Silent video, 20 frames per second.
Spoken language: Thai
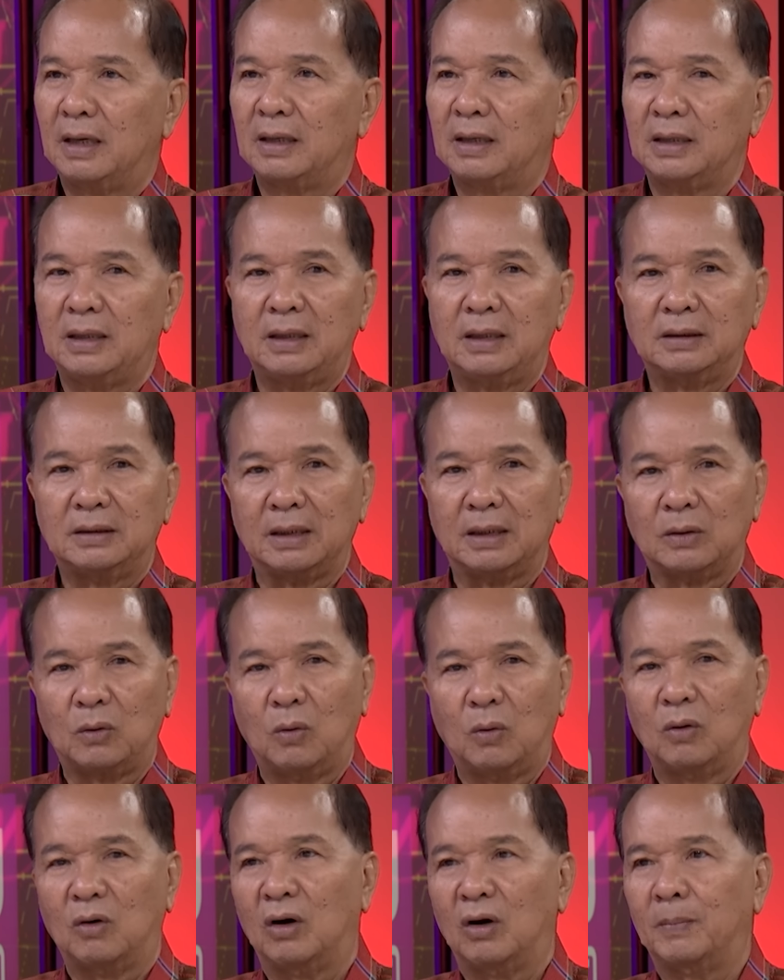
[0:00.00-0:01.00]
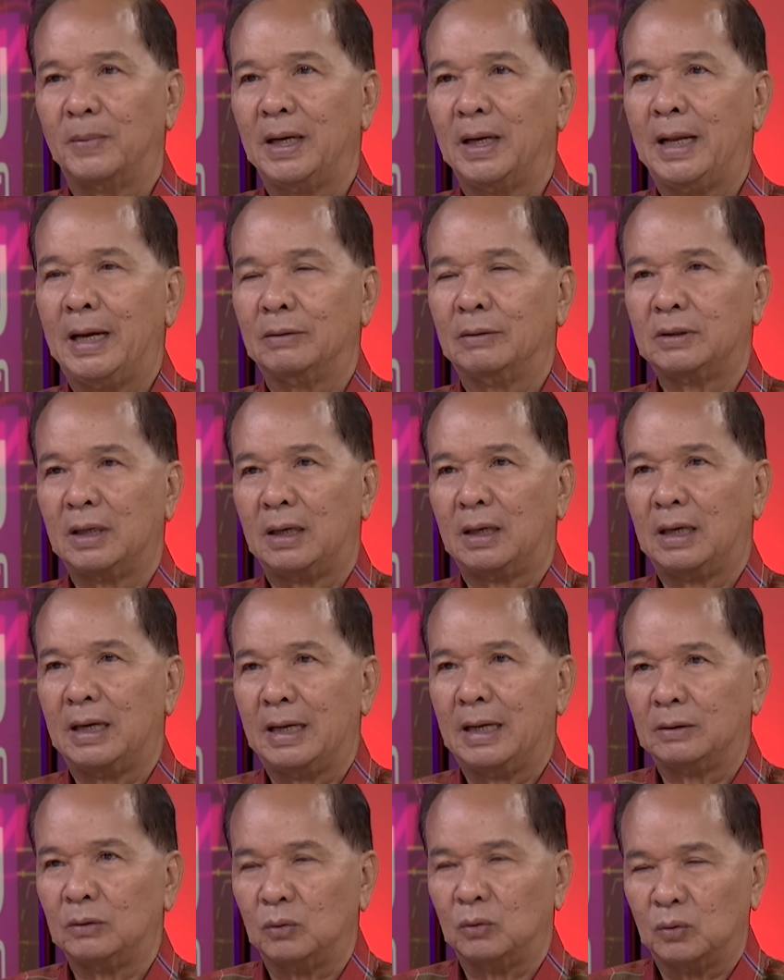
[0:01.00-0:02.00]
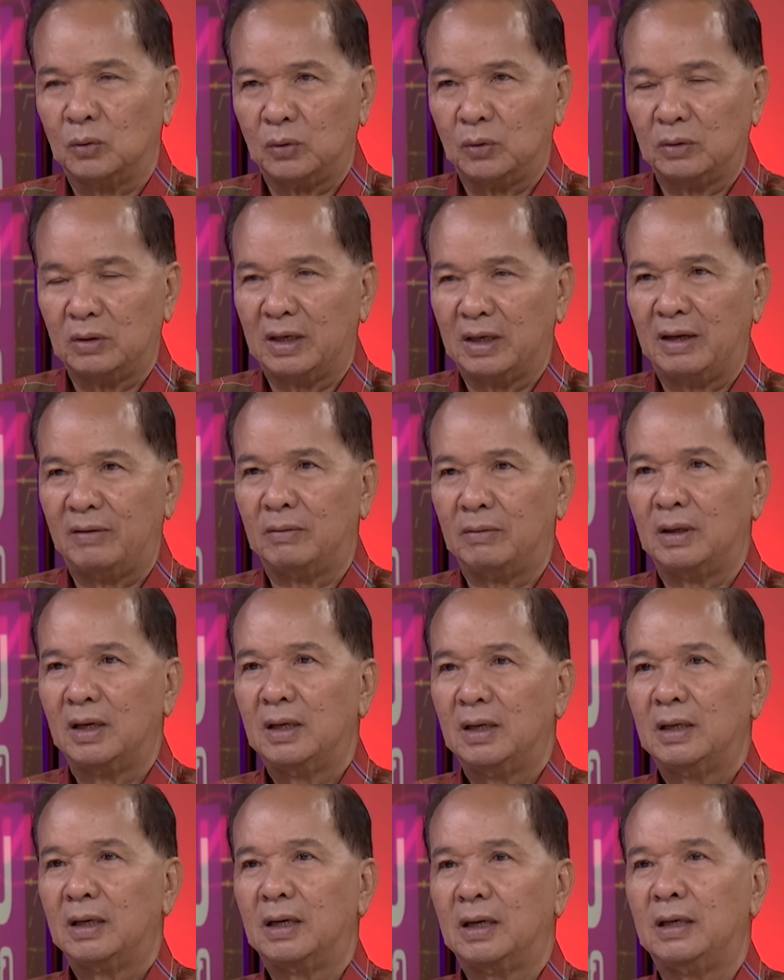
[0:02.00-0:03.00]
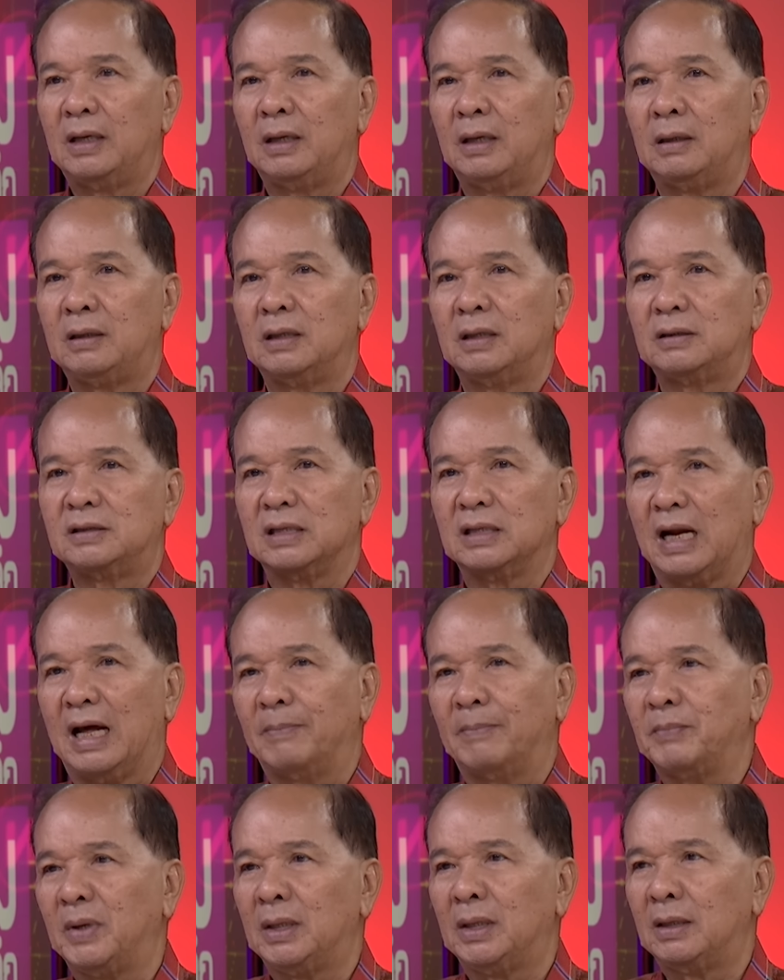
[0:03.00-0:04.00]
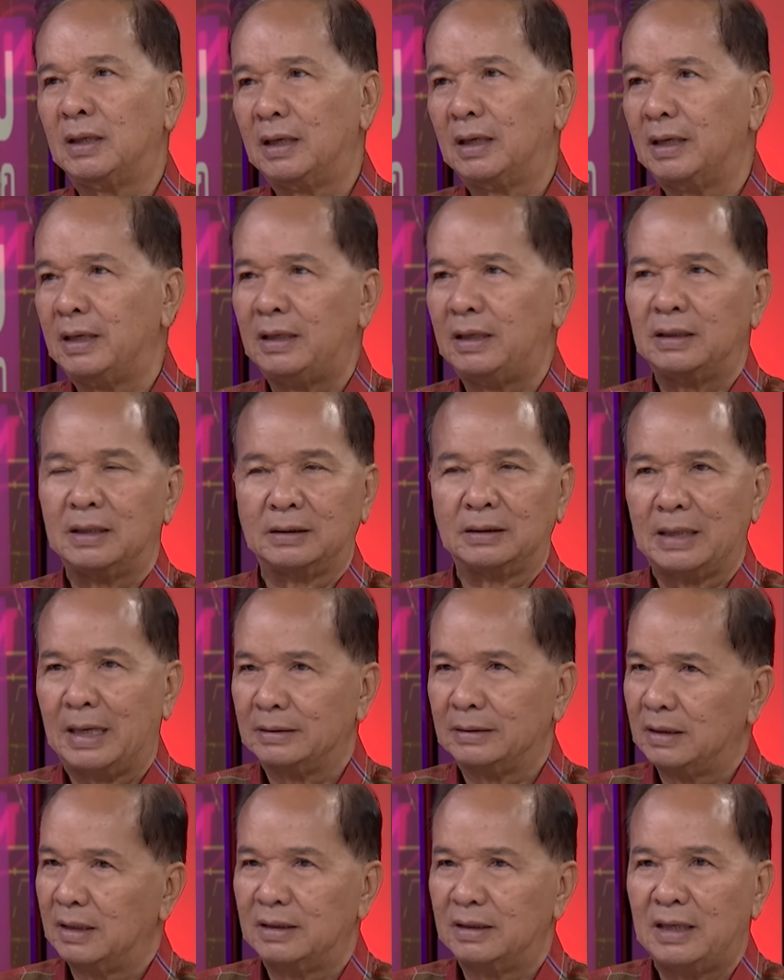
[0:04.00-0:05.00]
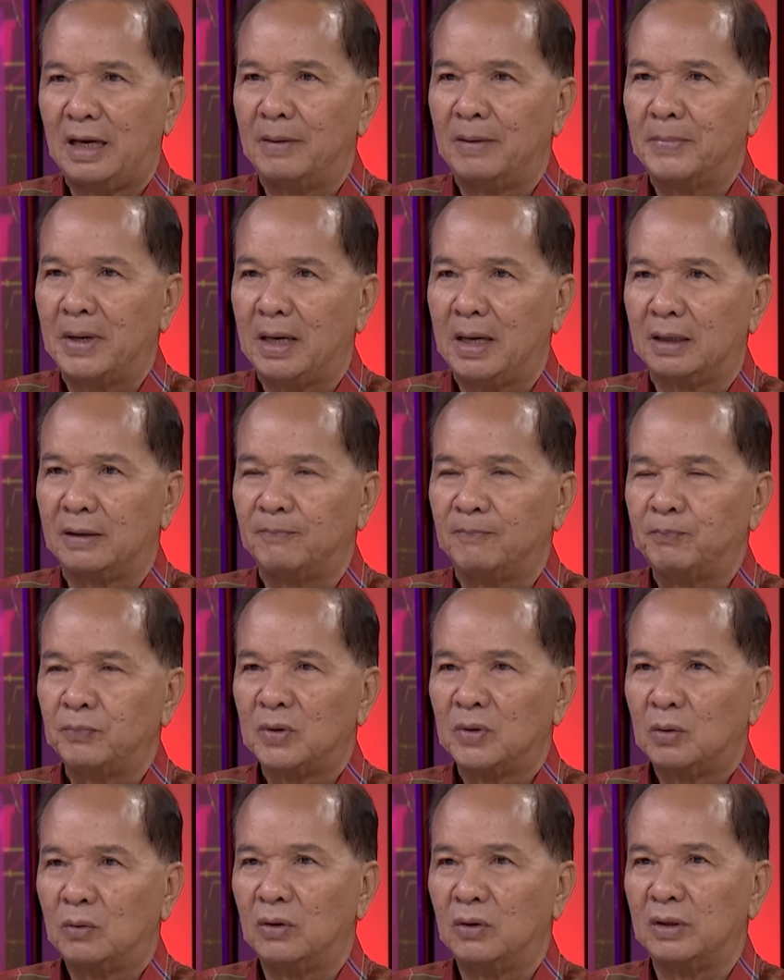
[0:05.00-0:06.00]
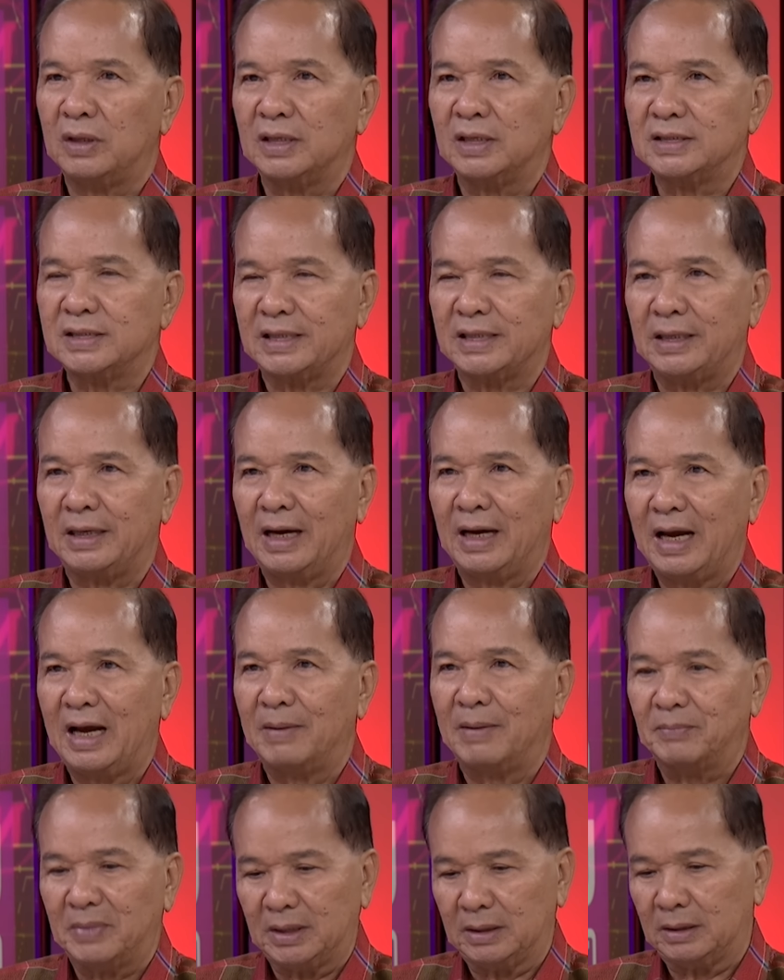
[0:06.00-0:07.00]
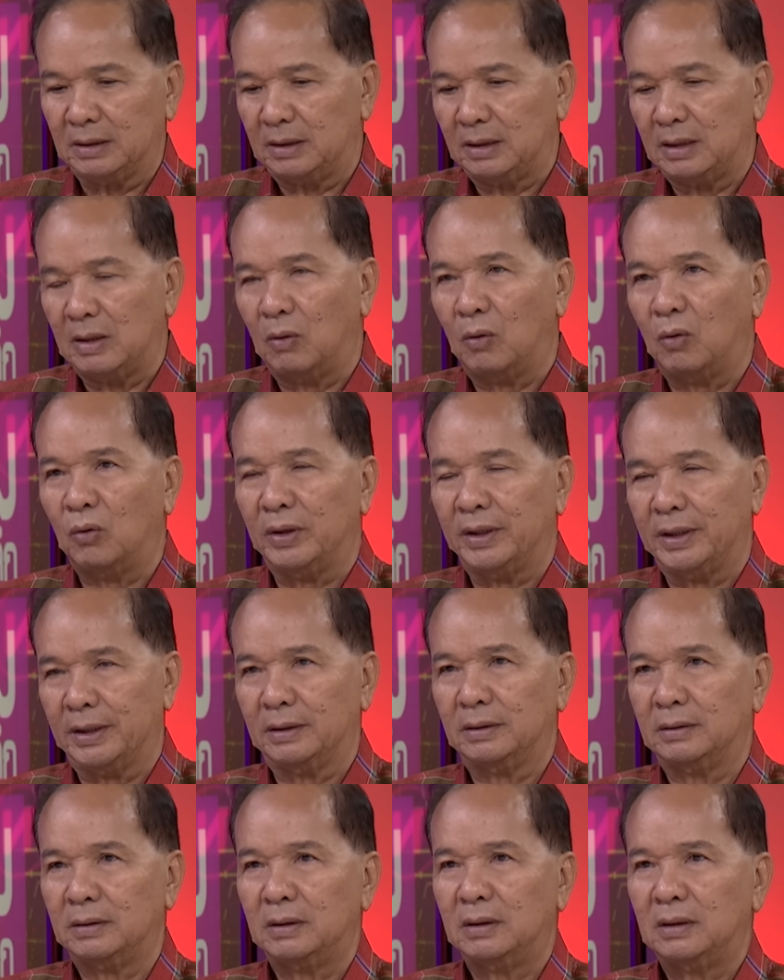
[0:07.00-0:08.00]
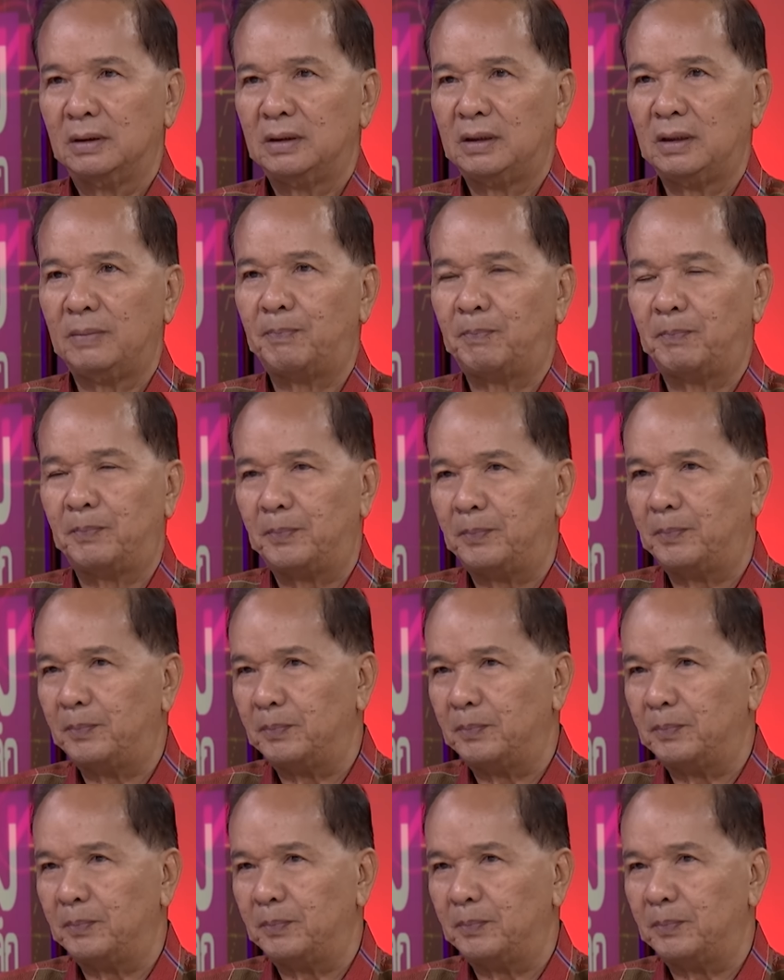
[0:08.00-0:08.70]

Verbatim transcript: ทั้งคดีติดคุกออกมาแล้วทั้งกำลังอยู่ในคดียึดสนามบินคดีต่างๆเยอะแยะมากคนอีก 4-5 หมื่นที่โดนเนี่ยที่